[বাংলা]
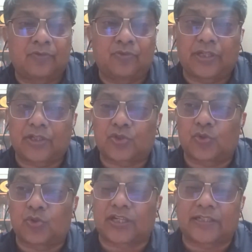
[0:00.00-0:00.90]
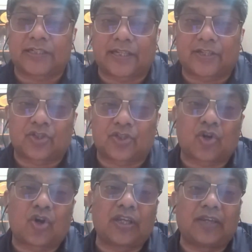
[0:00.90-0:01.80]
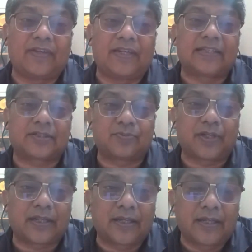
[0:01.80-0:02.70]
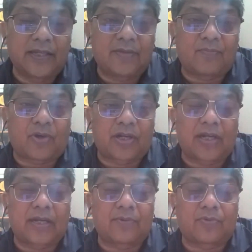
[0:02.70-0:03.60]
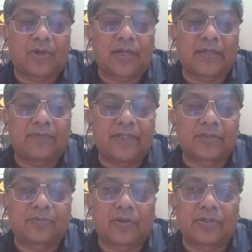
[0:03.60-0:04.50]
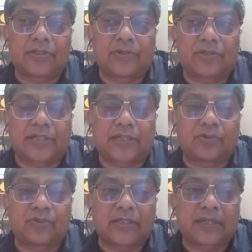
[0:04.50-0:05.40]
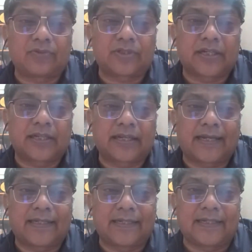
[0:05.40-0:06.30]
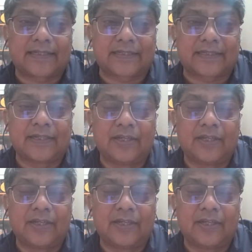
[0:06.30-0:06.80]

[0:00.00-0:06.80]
দুই হাজার ষোলো সালে যেটাকে স্ট্রং ইভিডেন্স বলে মডারেট এবং কোয়ালিটি এভিডেন্স বলা হয়েছিল সেটা দুই হাজার একুশ সালের গাইডলাইনে এসে